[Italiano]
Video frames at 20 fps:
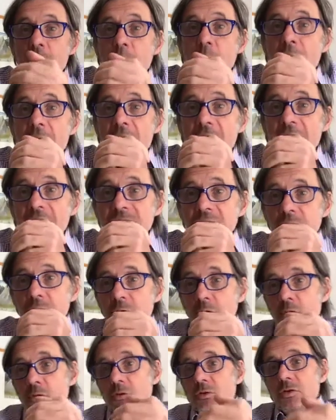
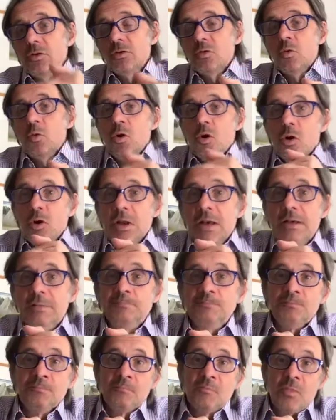maestro di
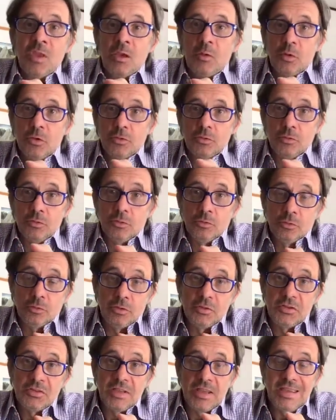scuola questo
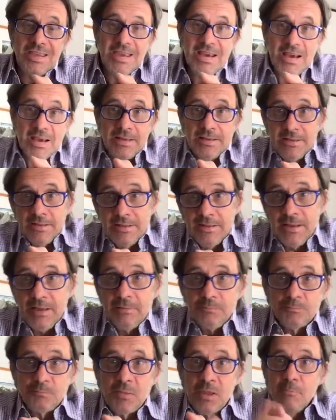
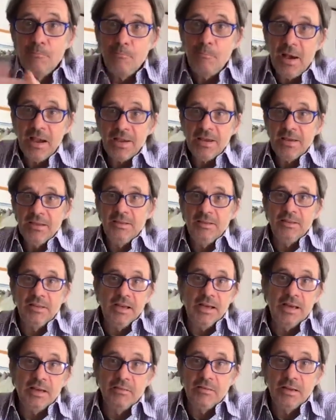insegnante
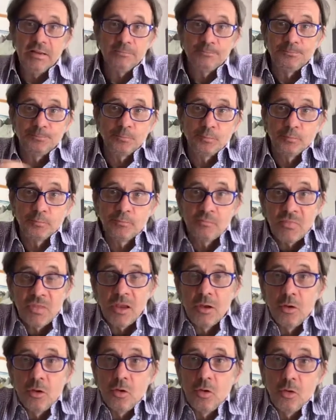bacchettava
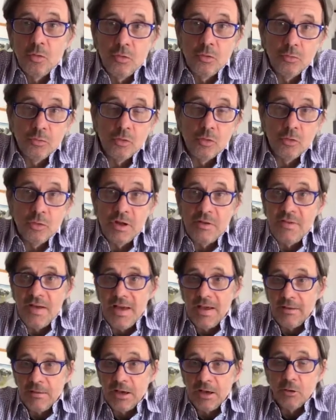con, con, la
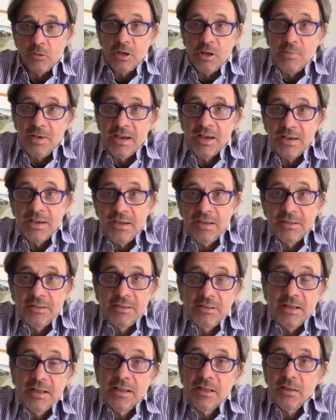verga, con la
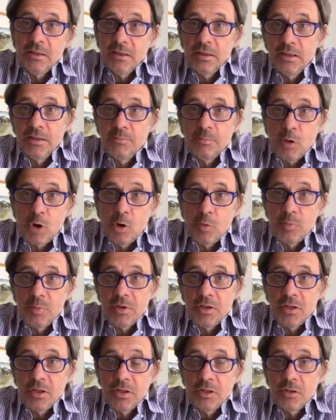bacchetta, i
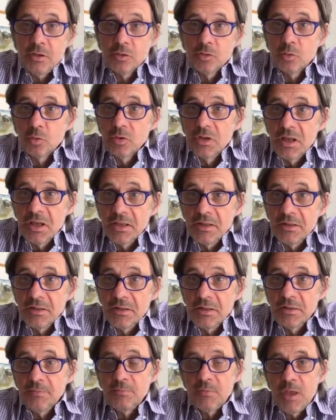propri
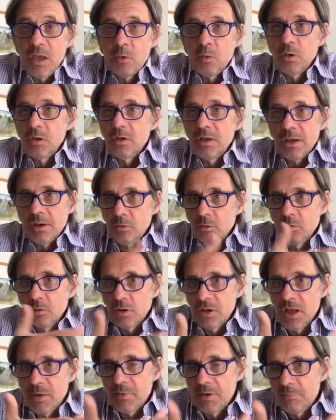studenti e quindi ecco lo
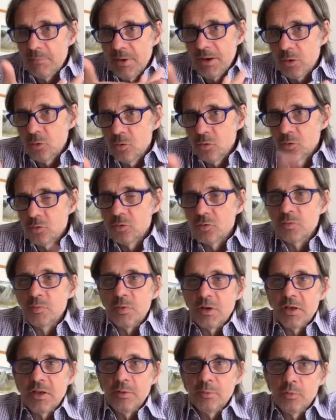chiama Plagosus
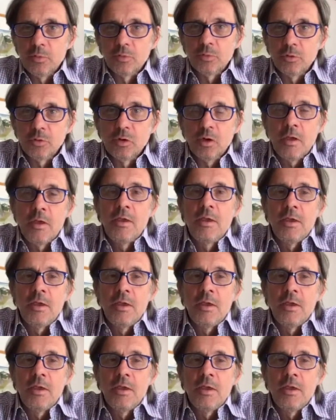perché appunto